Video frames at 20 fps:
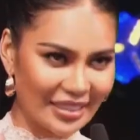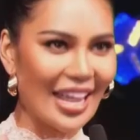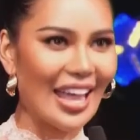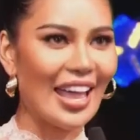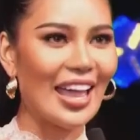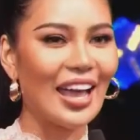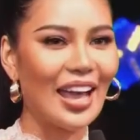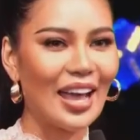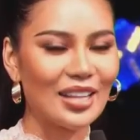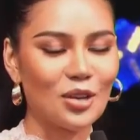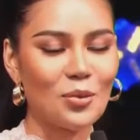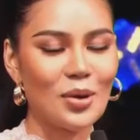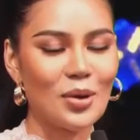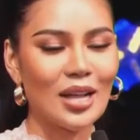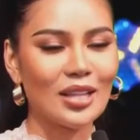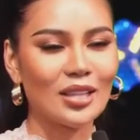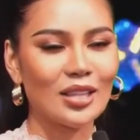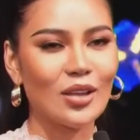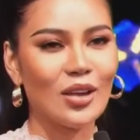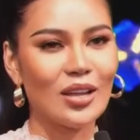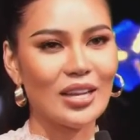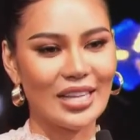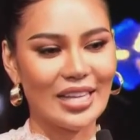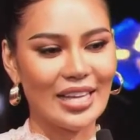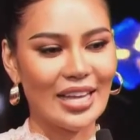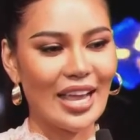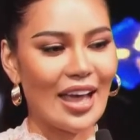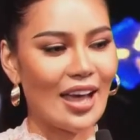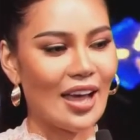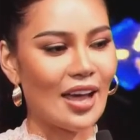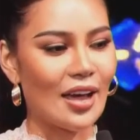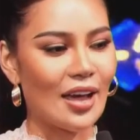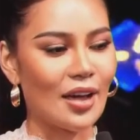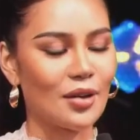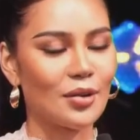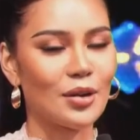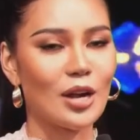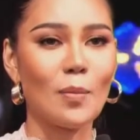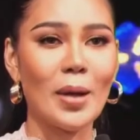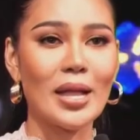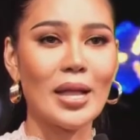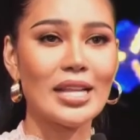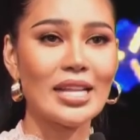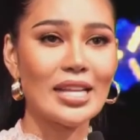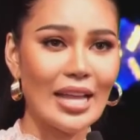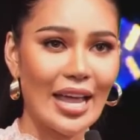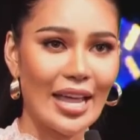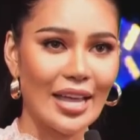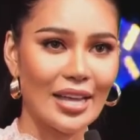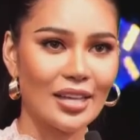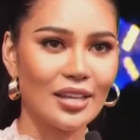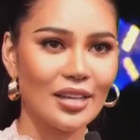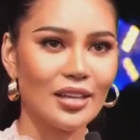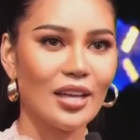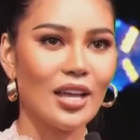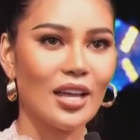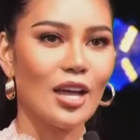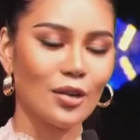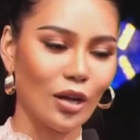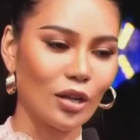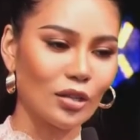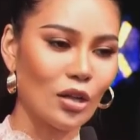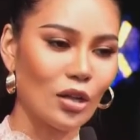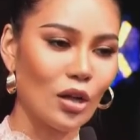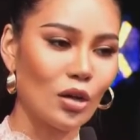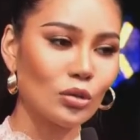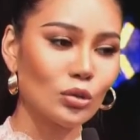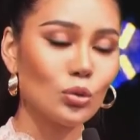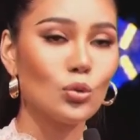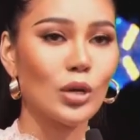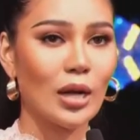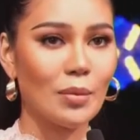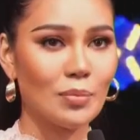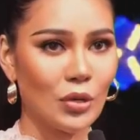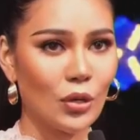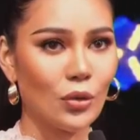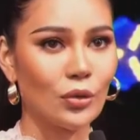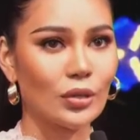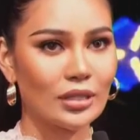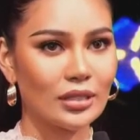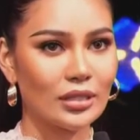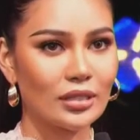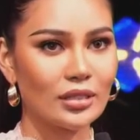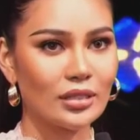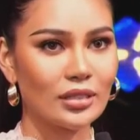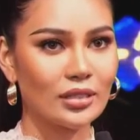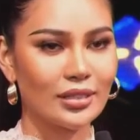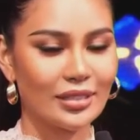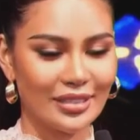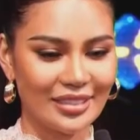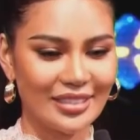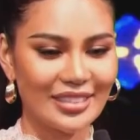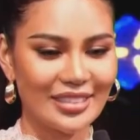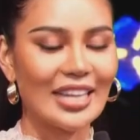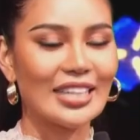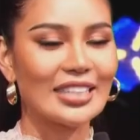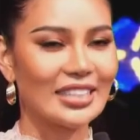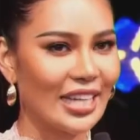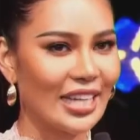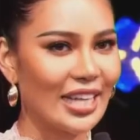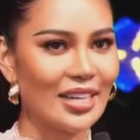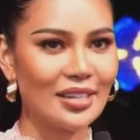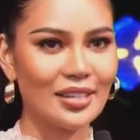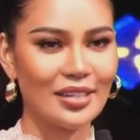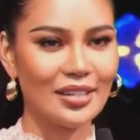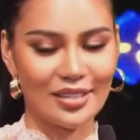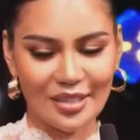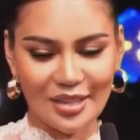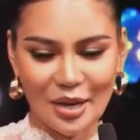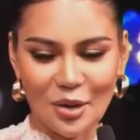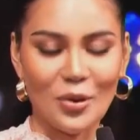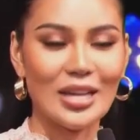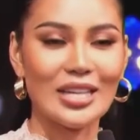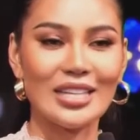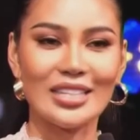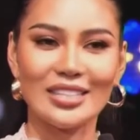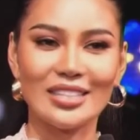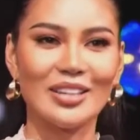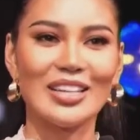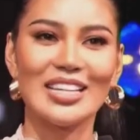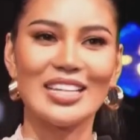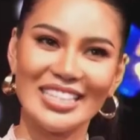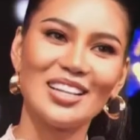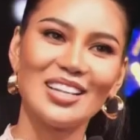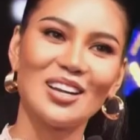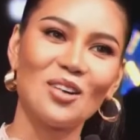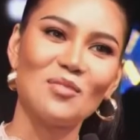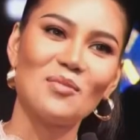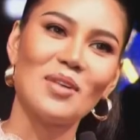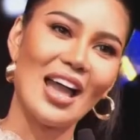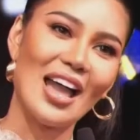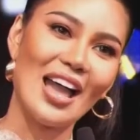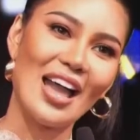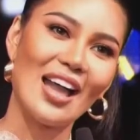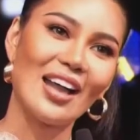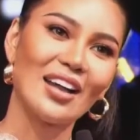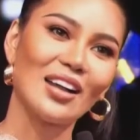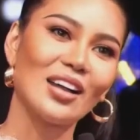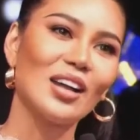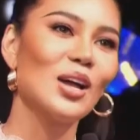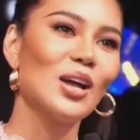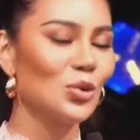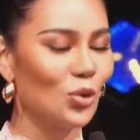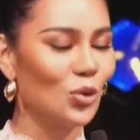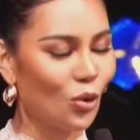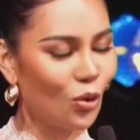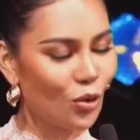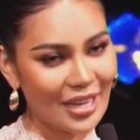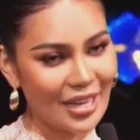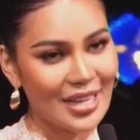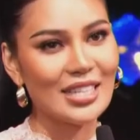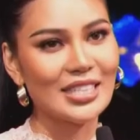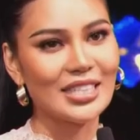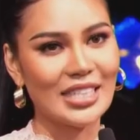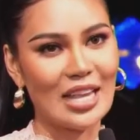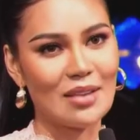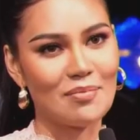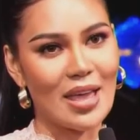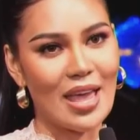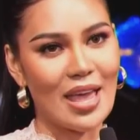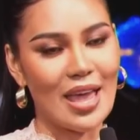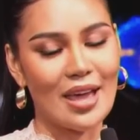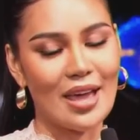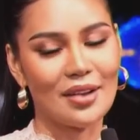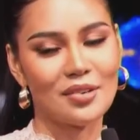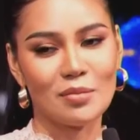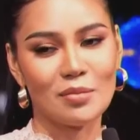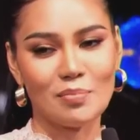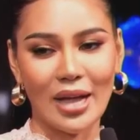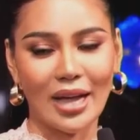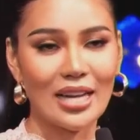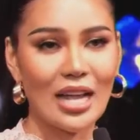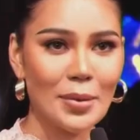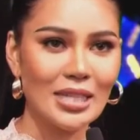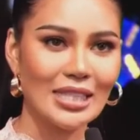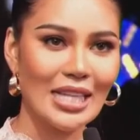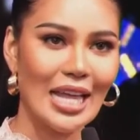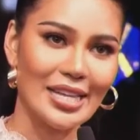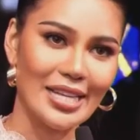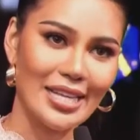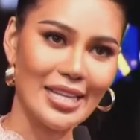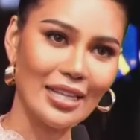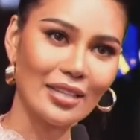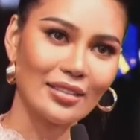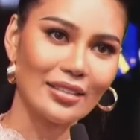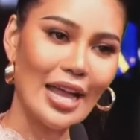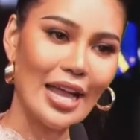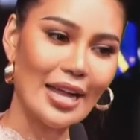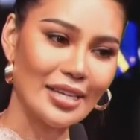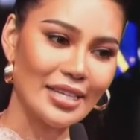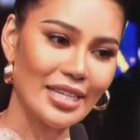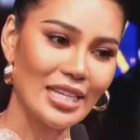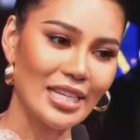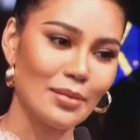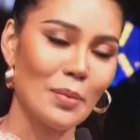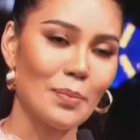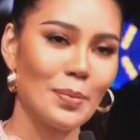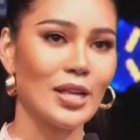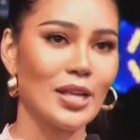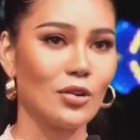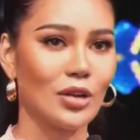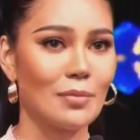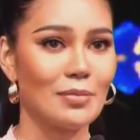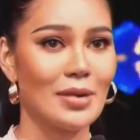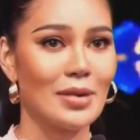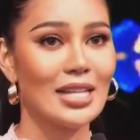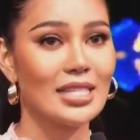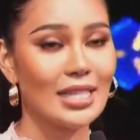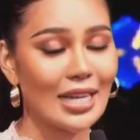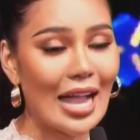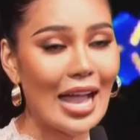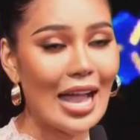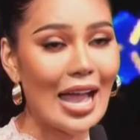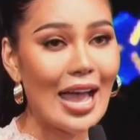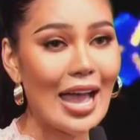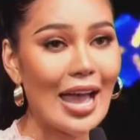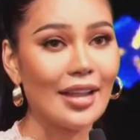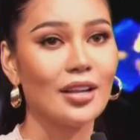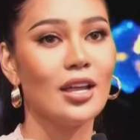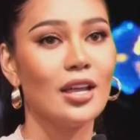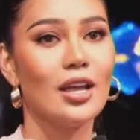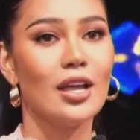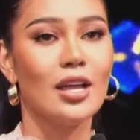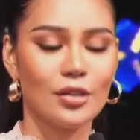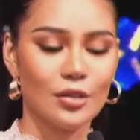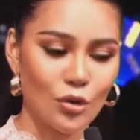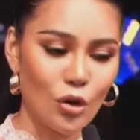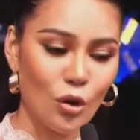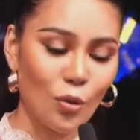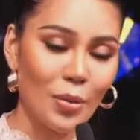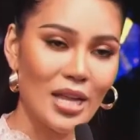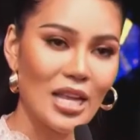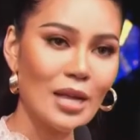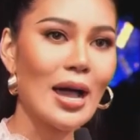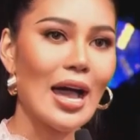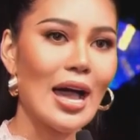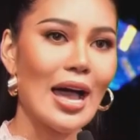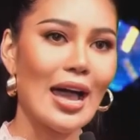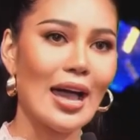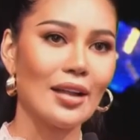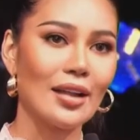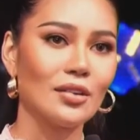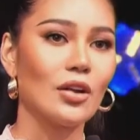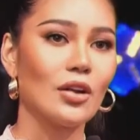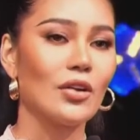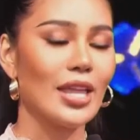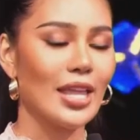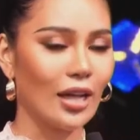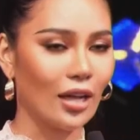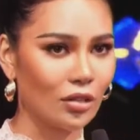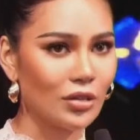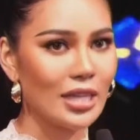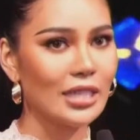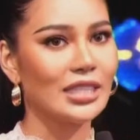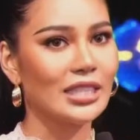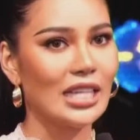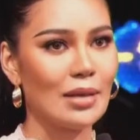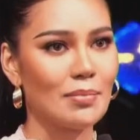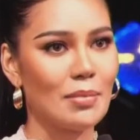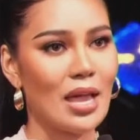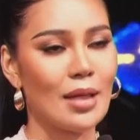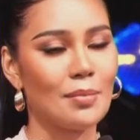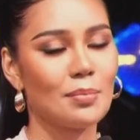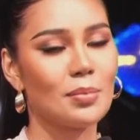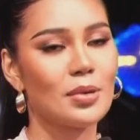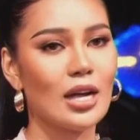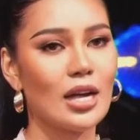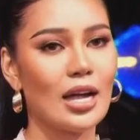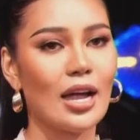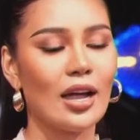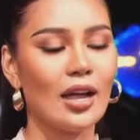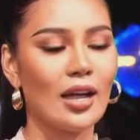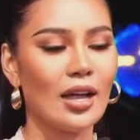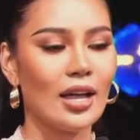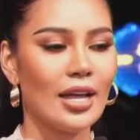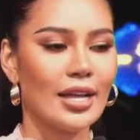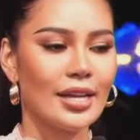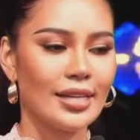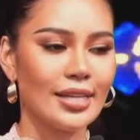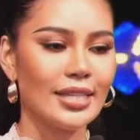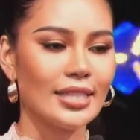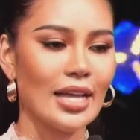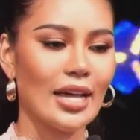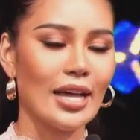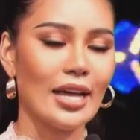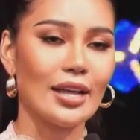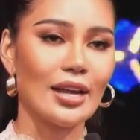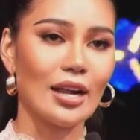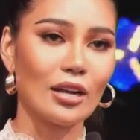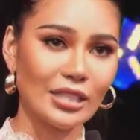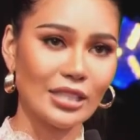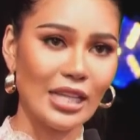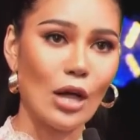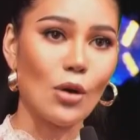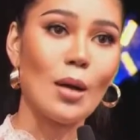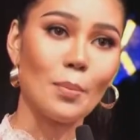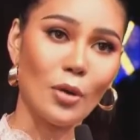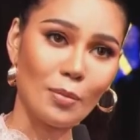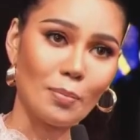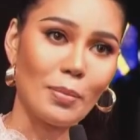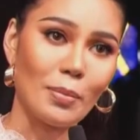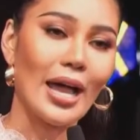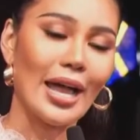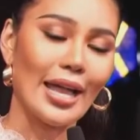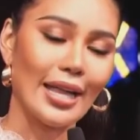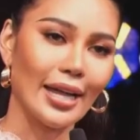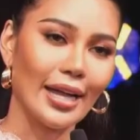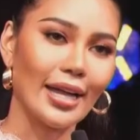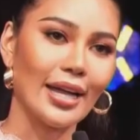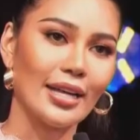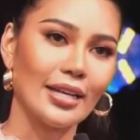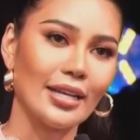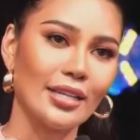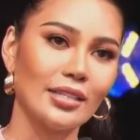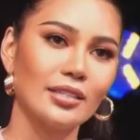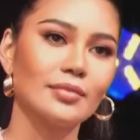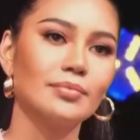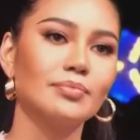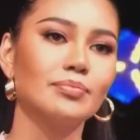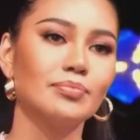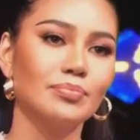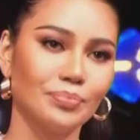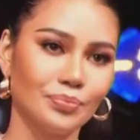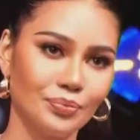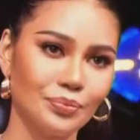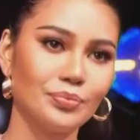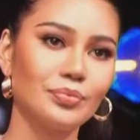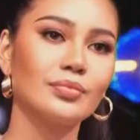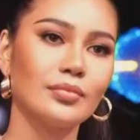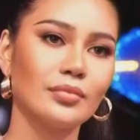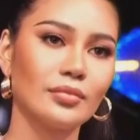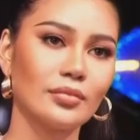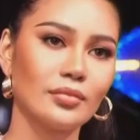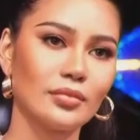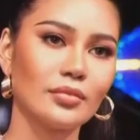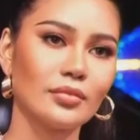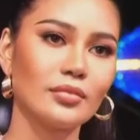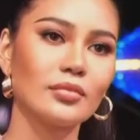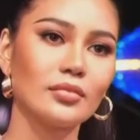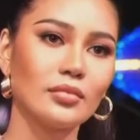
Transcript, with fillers: ค่ะ แต่ว่าตอนนี้เราไปที่ไหน เราก็ต้องถูกกำหนด อย่างเช่นในวันวันนี้ที่เรามาห้าง ทุกคนก็ยังใส่แมสหรือแม้กระทั่งไปสถานที่ต่างๆ ที่มันเป็นเกี่ยวกับราชการ หรือโรงพยาบาล เราเองก็ต้องยังใส่แมสเพื่อที่จะรักษาความปลอดภัยค่ะฟังนะจะเป็น